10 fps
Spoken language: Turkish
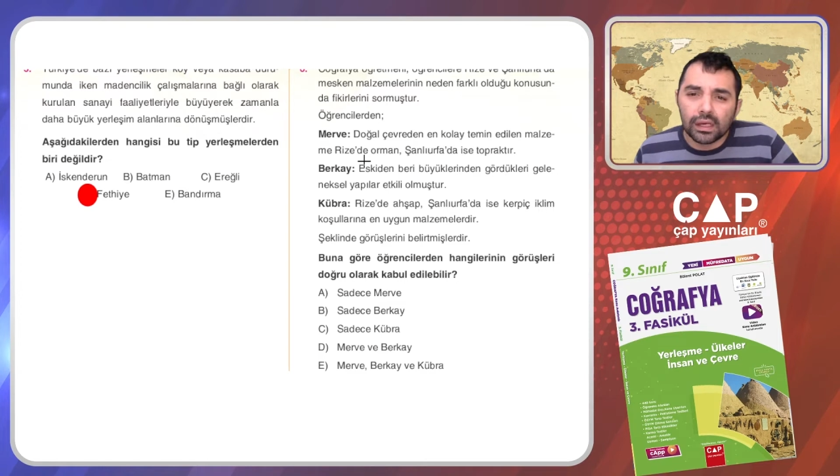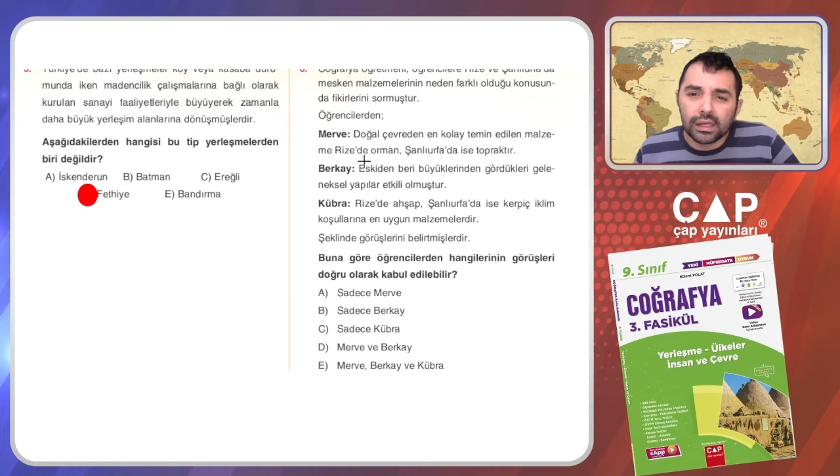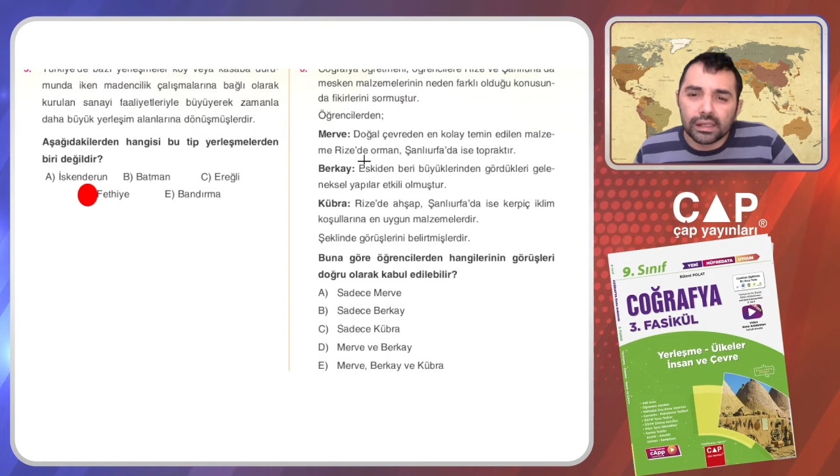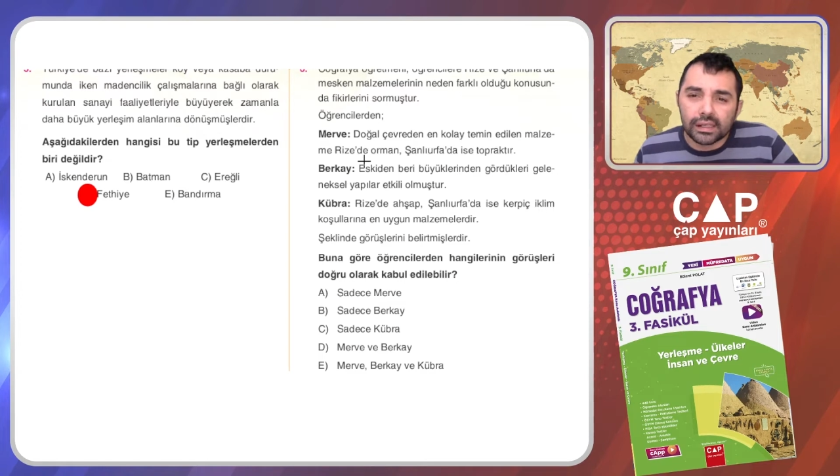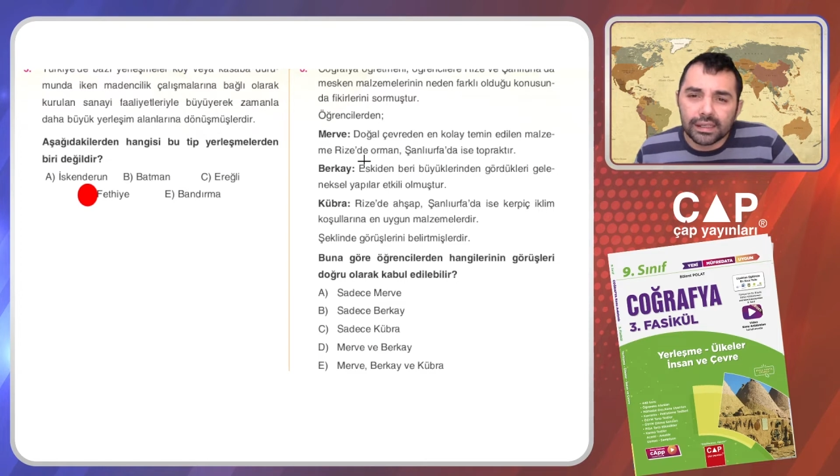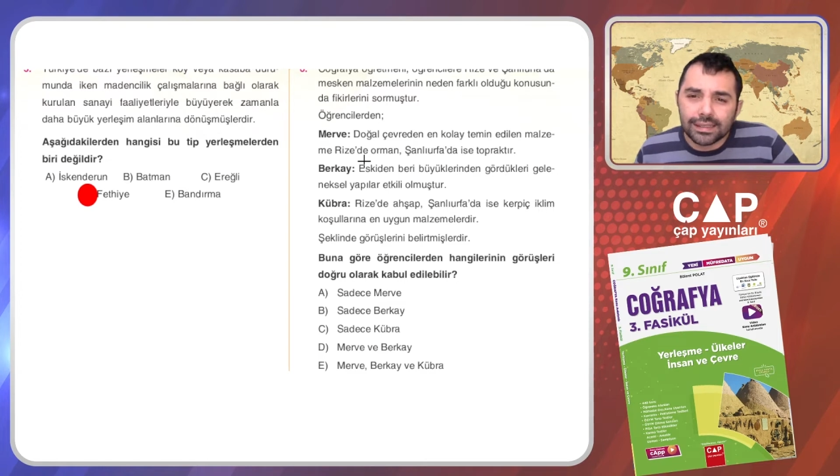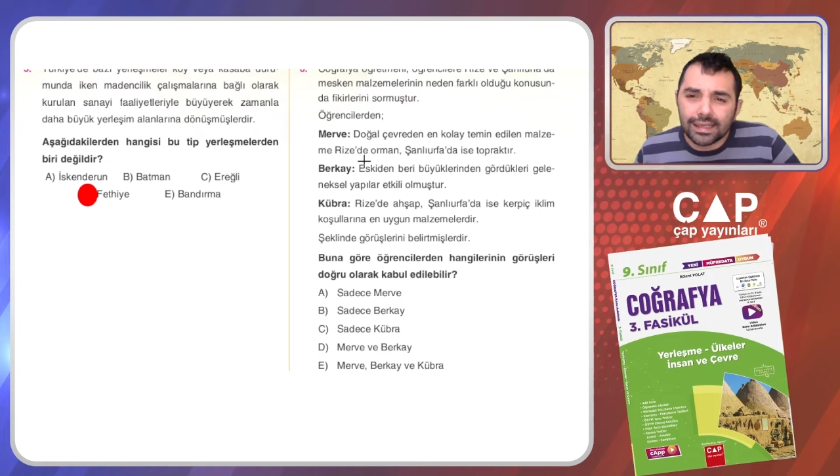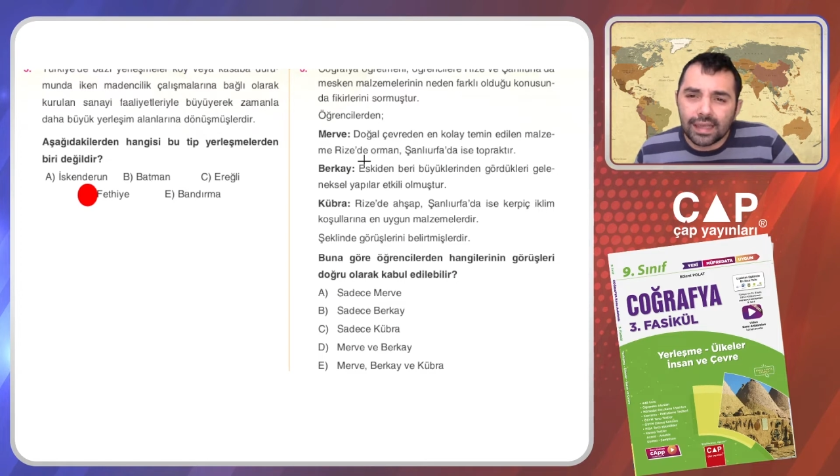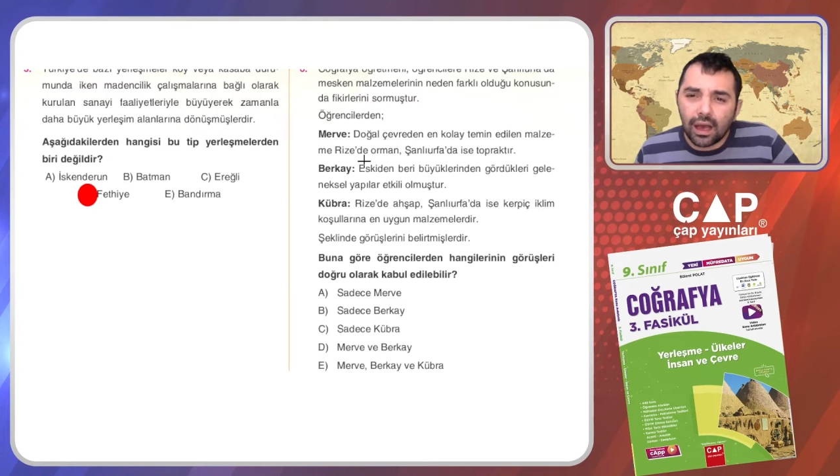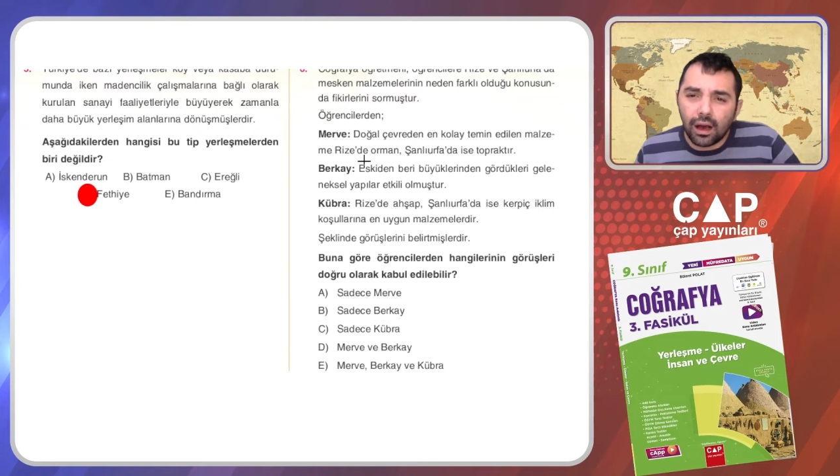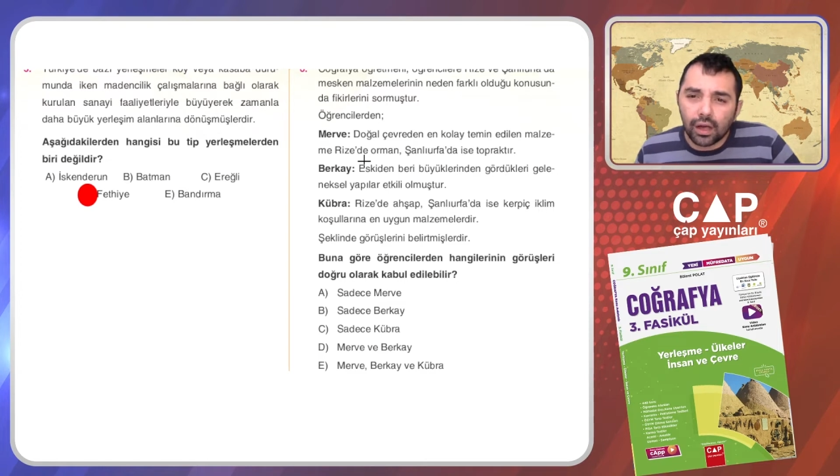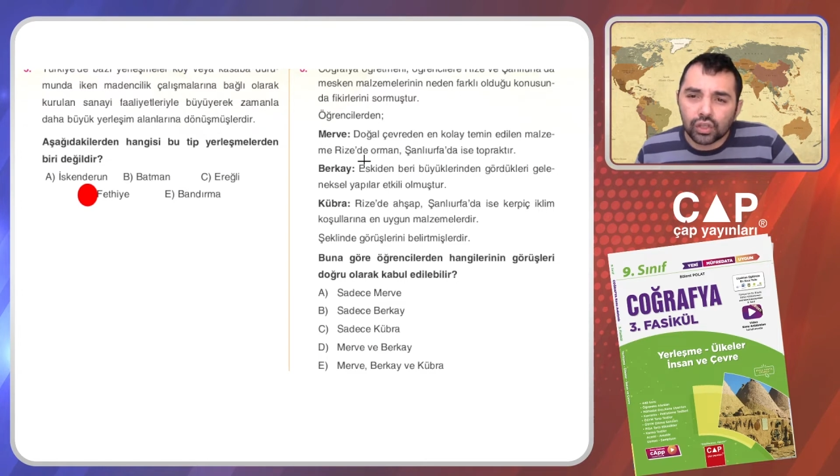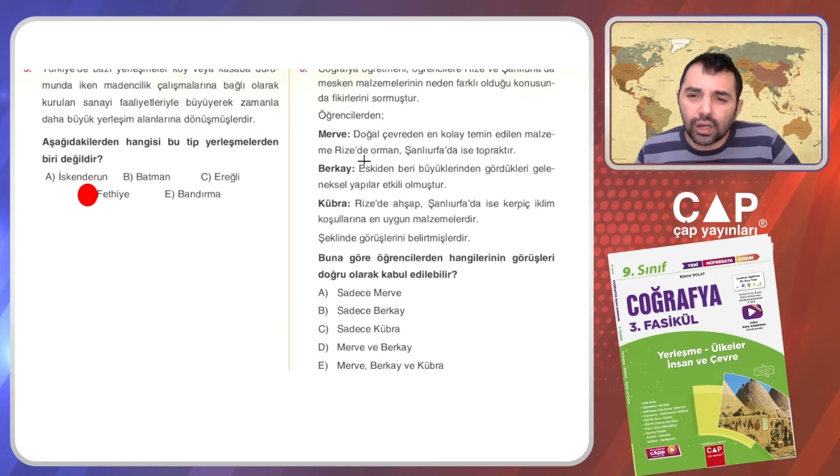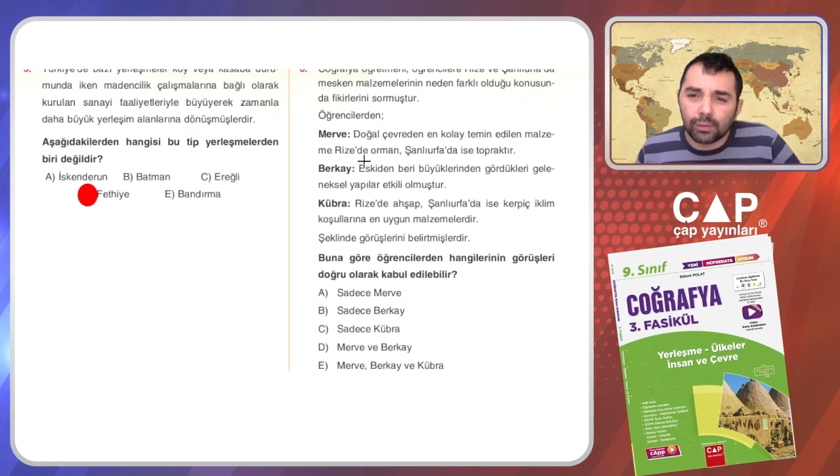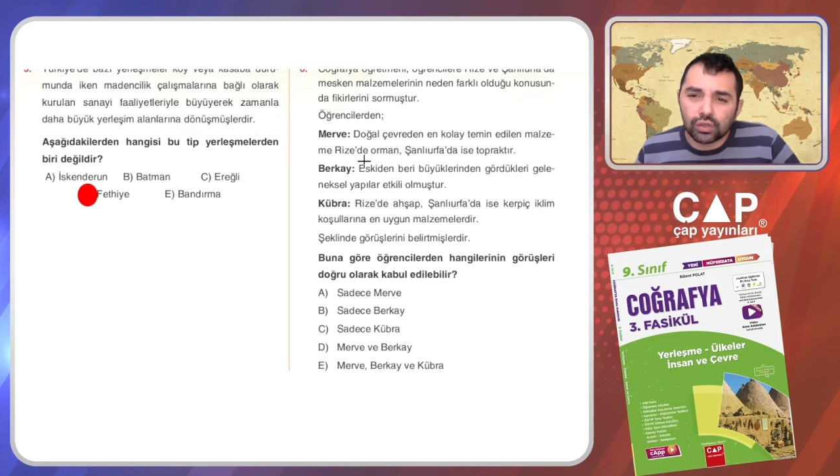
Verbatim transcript: Ee, Rize'de ahşap,